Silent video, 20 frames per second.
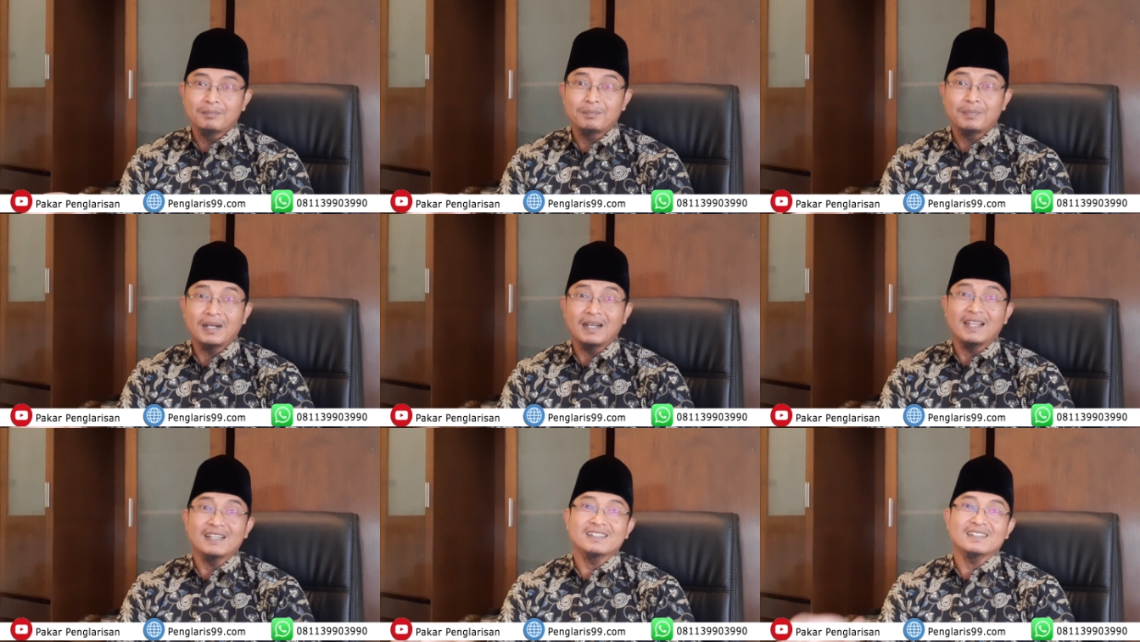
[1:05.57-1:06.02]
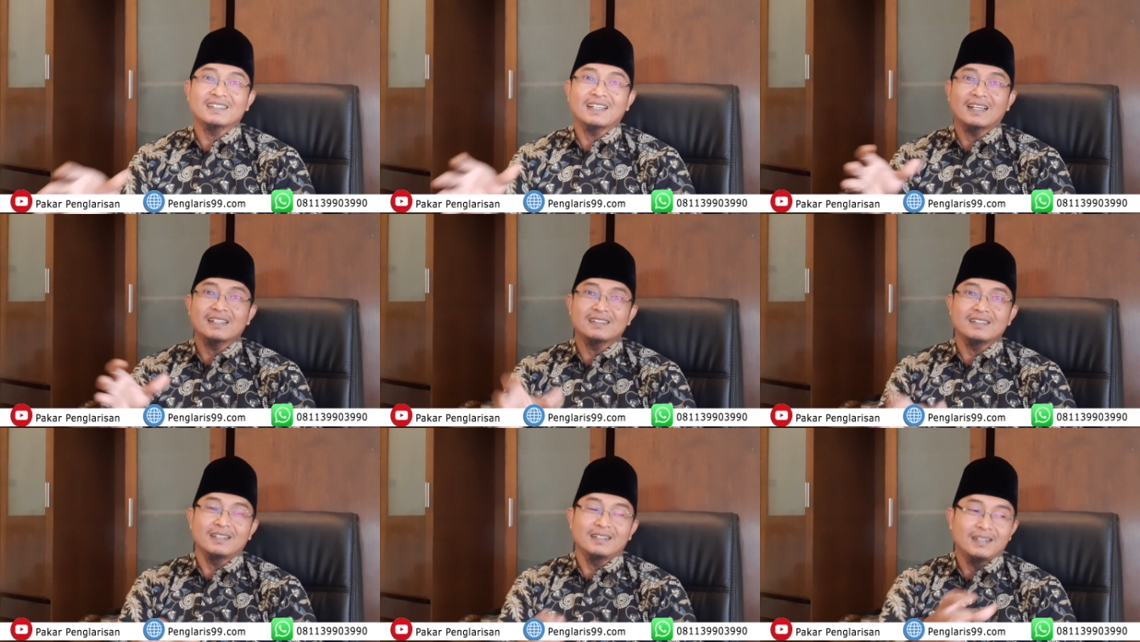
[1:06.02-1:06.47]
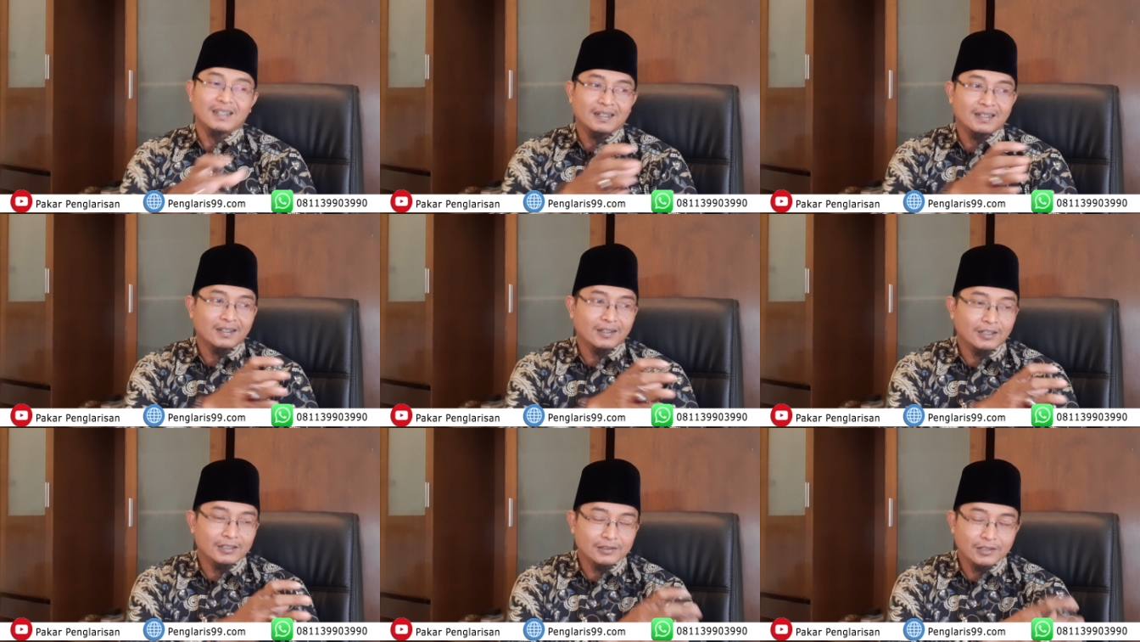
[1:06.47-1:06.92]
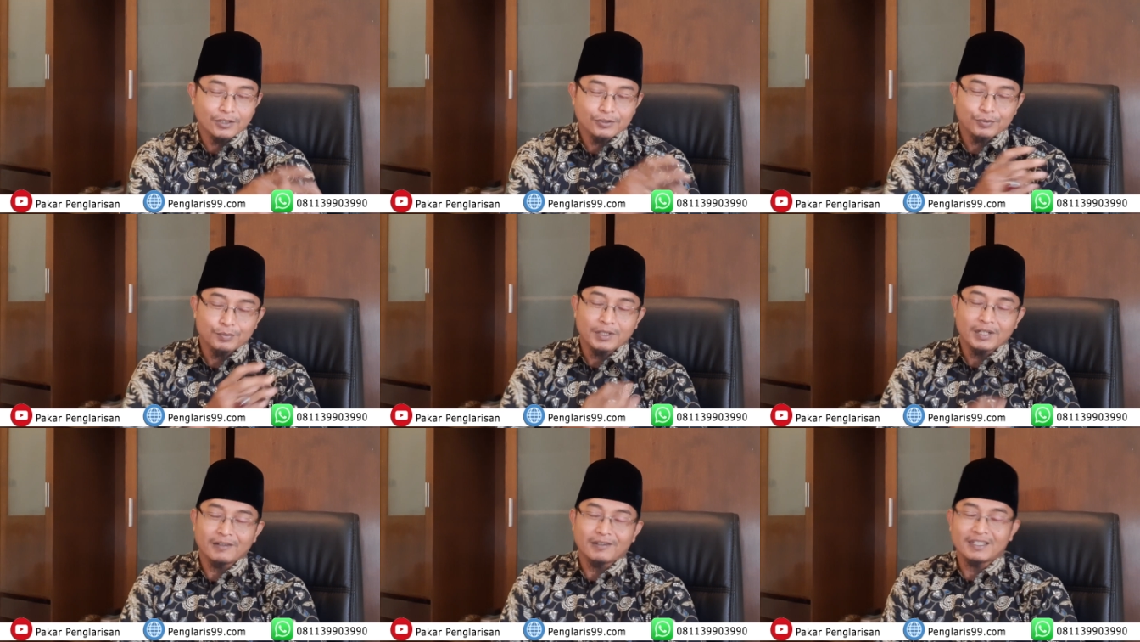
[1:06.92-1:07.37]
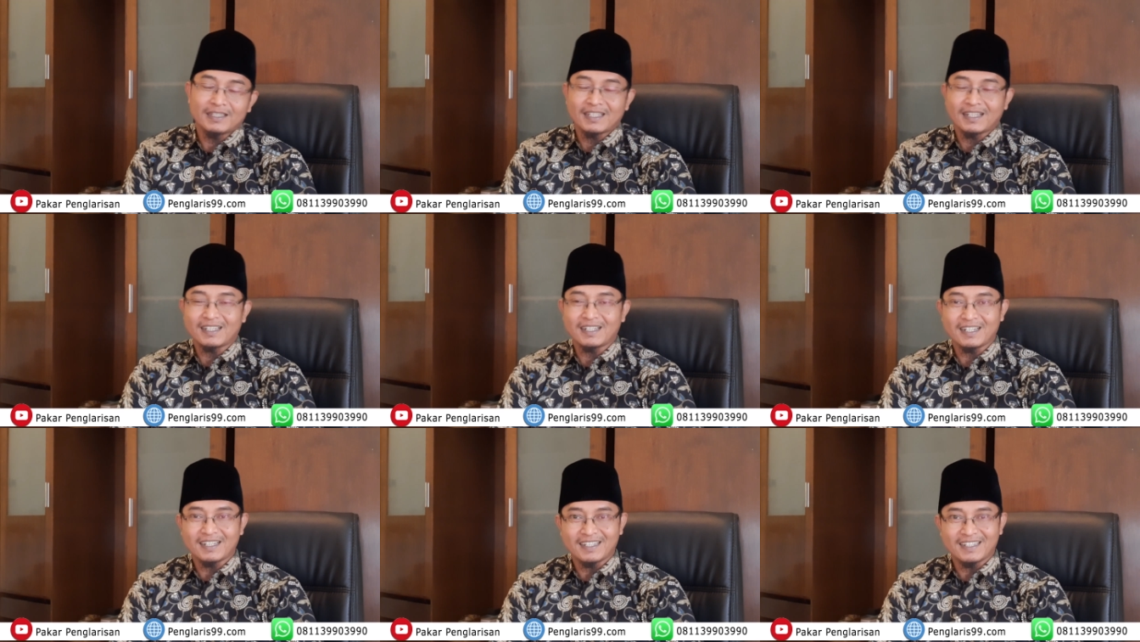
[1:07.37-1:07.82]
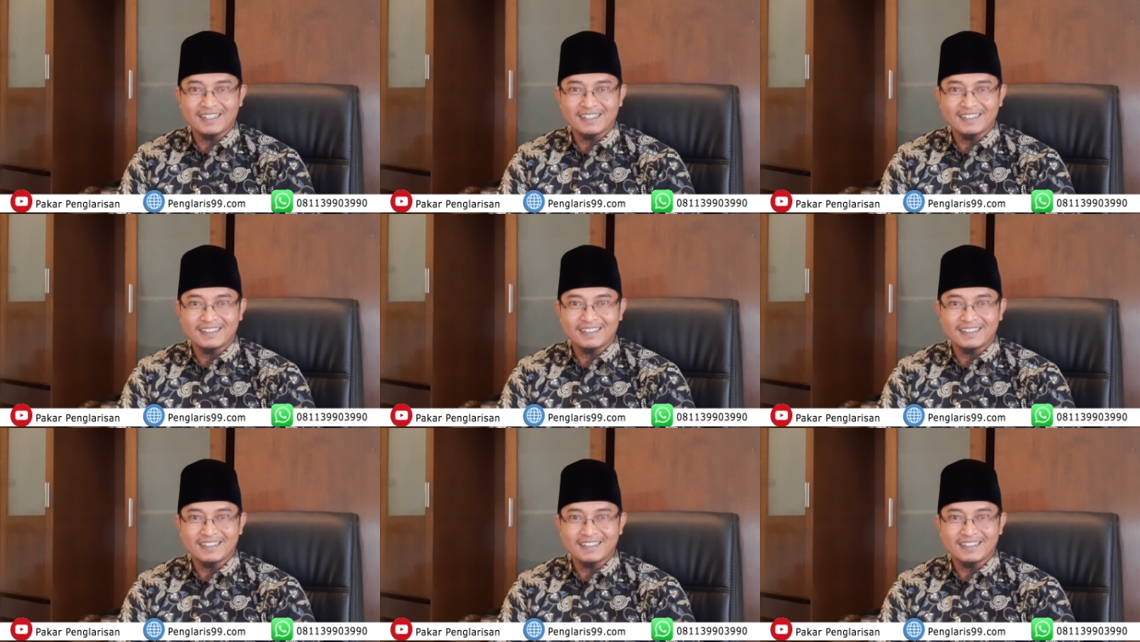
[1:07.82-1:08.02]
belas kasih dari Allah Subhanahu wa taala.